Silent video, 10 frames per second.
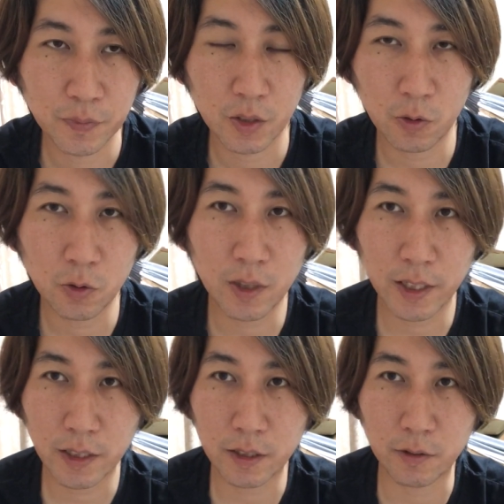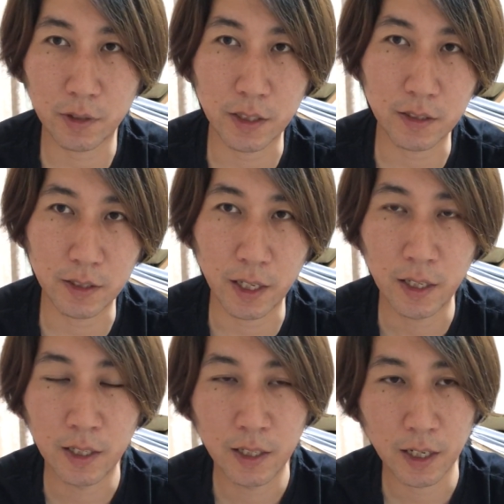ことあげっていうのはですね
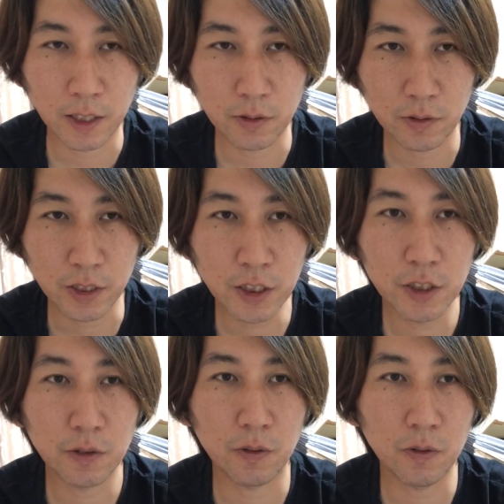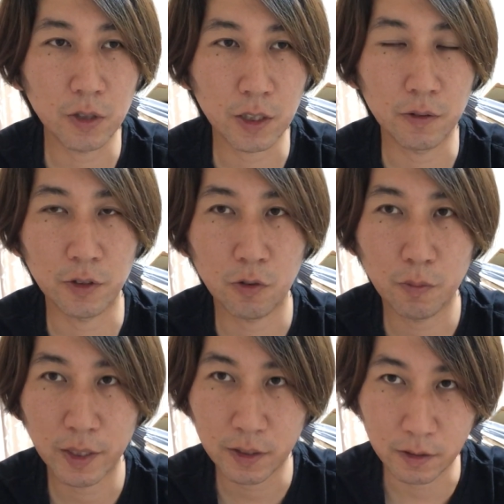あの意思を大きく表
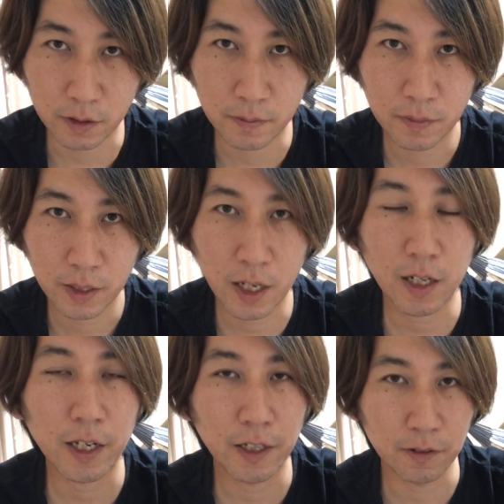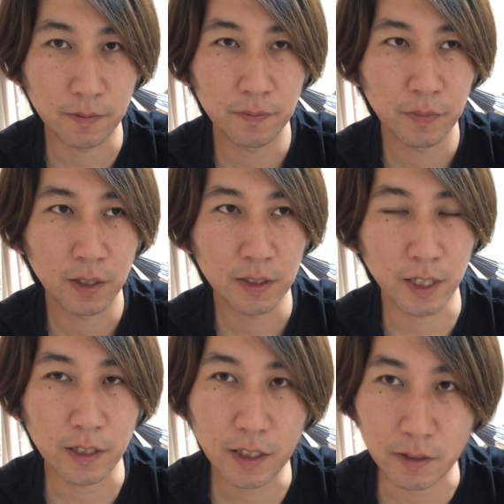明する掲げる
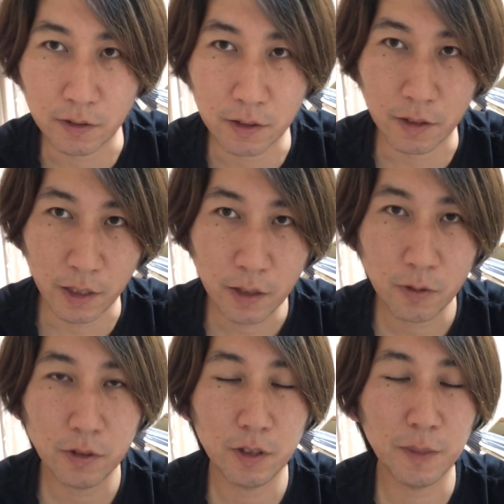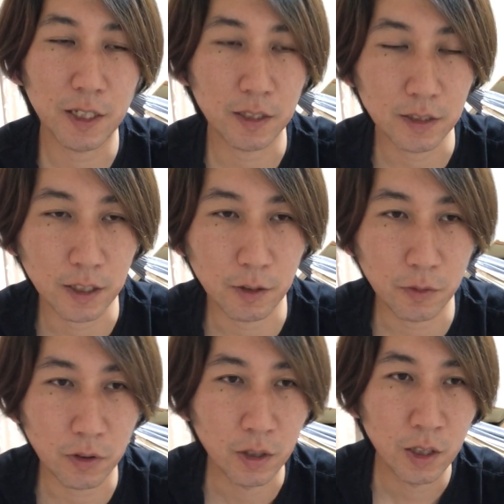宣言するっていうねこういう意味なんですけど
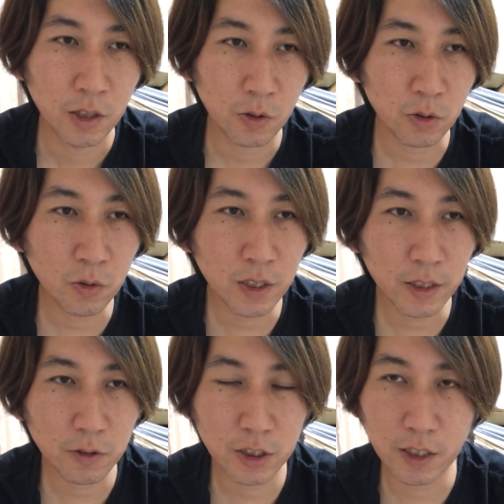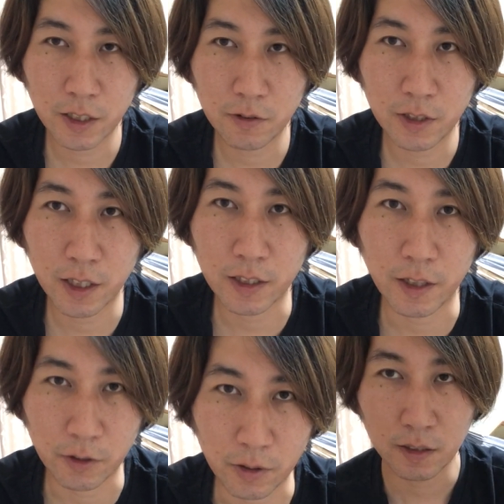もことあげをしない国なんだ
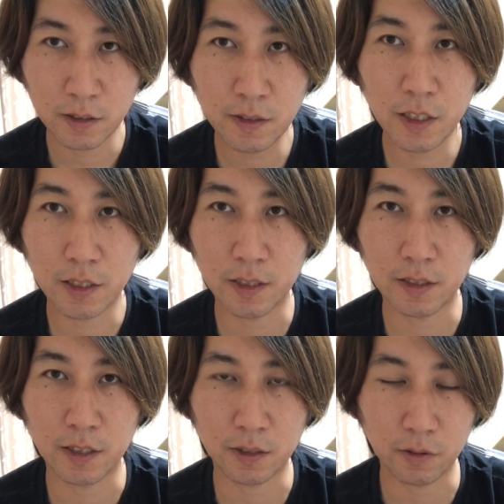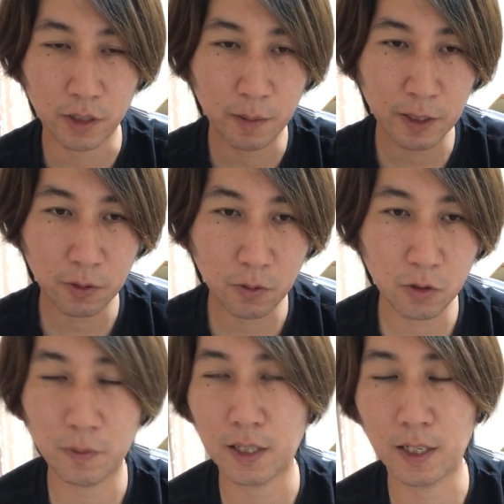よと常にですねその大和
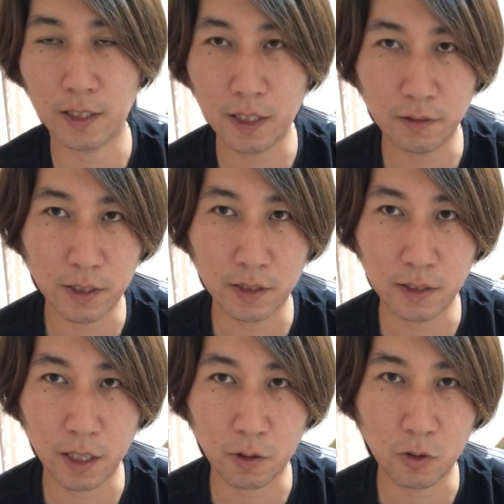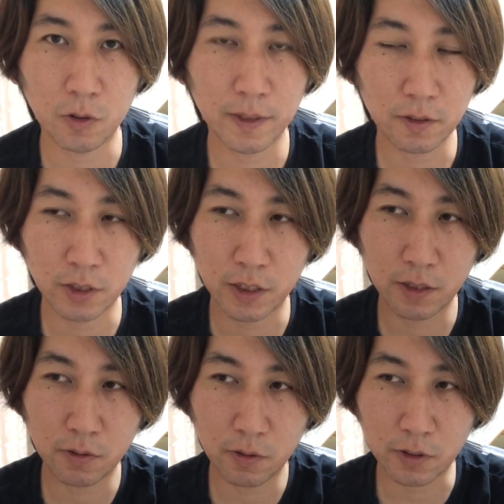言葉からなるですね言葉の
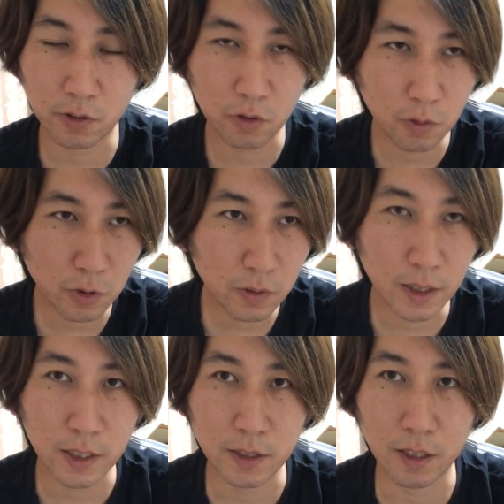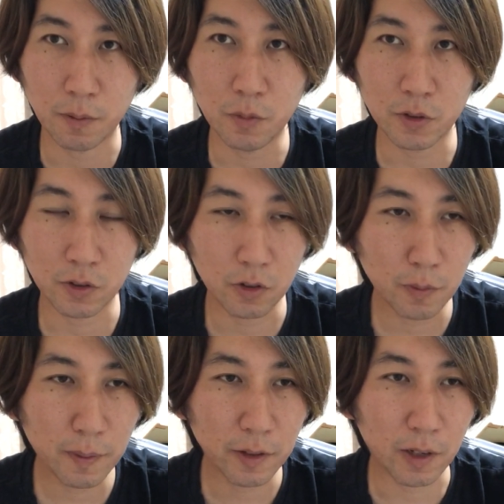実相そのものがですねもうその
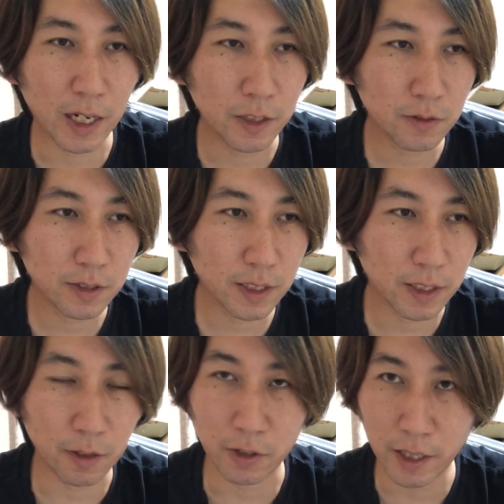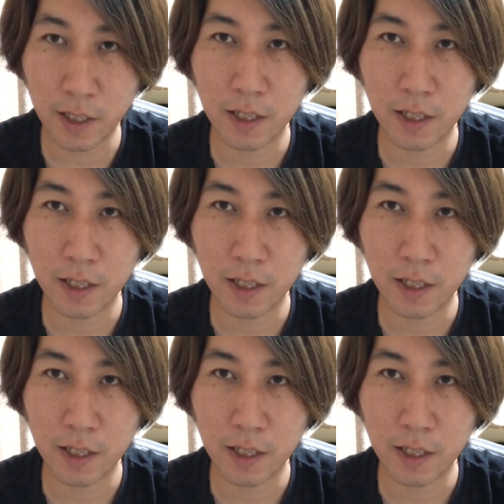ままのありの姿をね